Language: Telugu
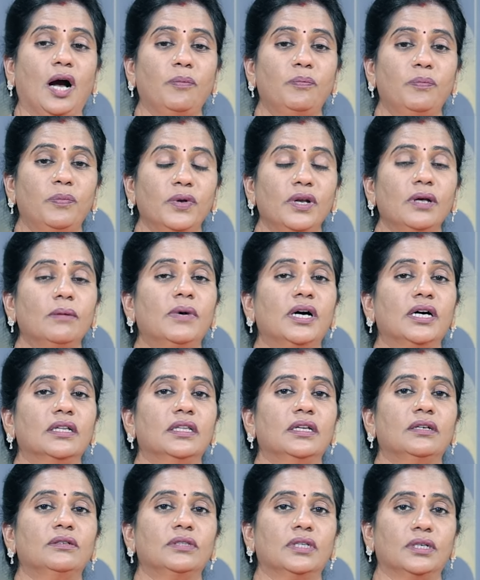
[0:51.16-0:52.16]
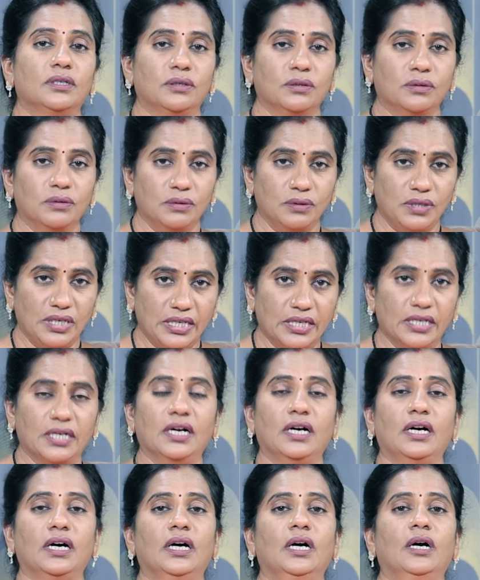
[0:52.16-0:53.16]
అప్పుల బాధలు
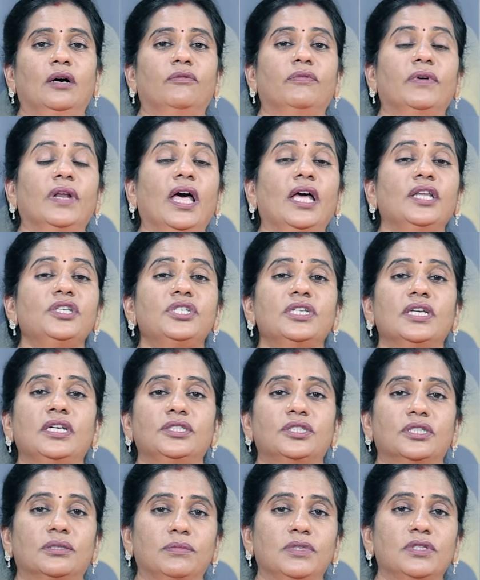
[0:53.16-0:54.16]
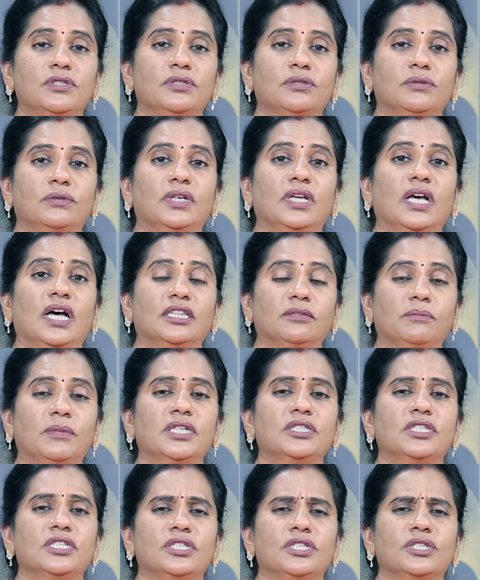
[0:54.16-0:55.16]
తట్టుకోలేక ఫైనాన్షియల్ ట్రబుల్స్ తోటి
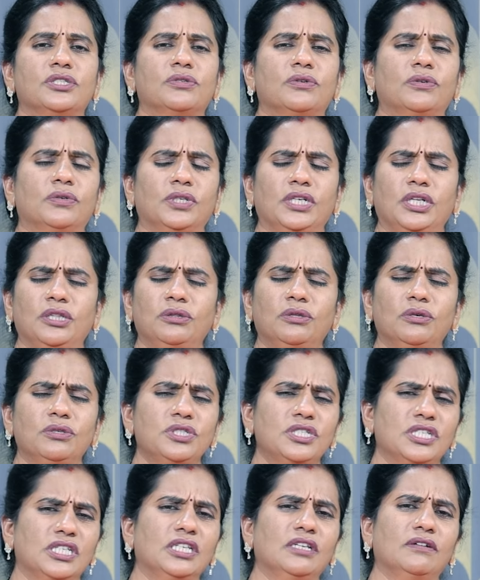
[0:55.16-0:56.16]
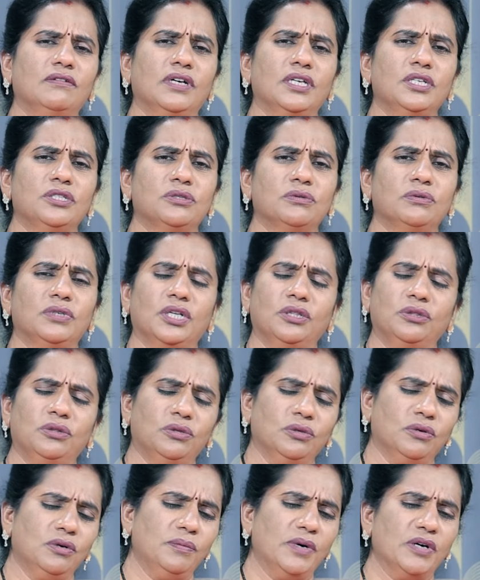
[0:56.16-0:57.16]
ఆత్మహత్య చేసుకోవటం ఎంతో చిన్న వయసు
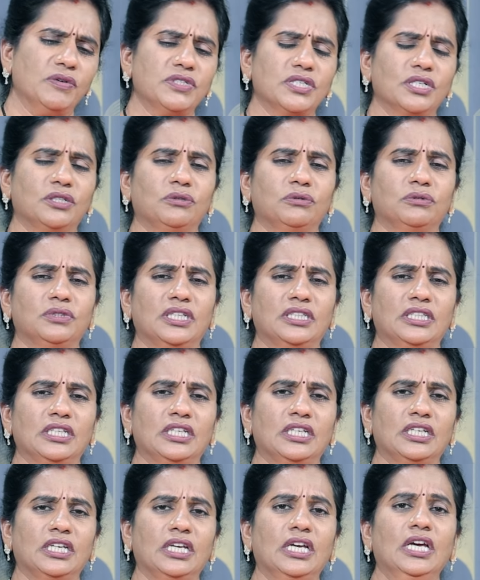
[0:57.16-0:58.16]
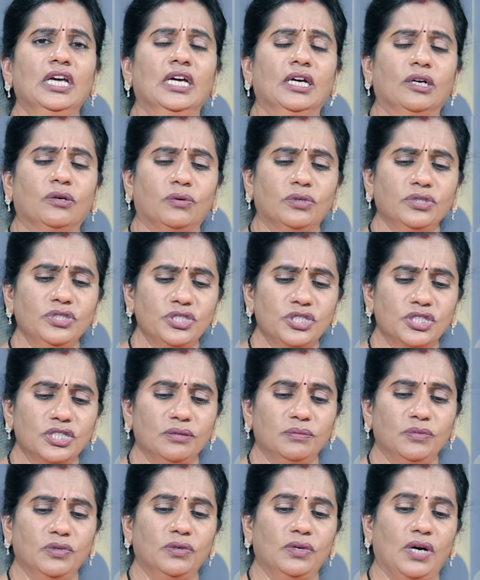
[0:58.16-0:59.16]
ఎంతో భవిష్యత్తు ఉంది అతనికి
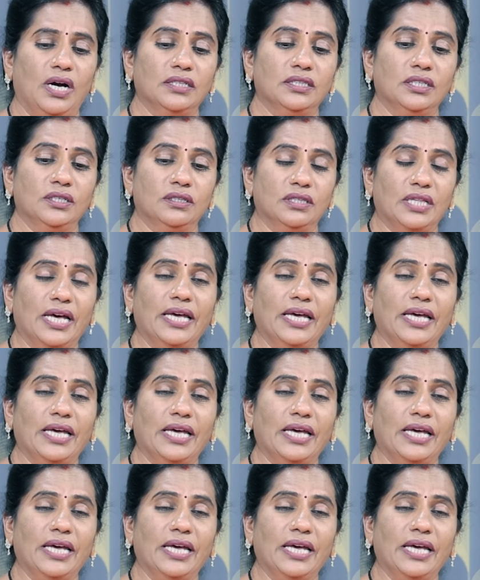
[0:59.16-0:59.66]
కొంచెము అతను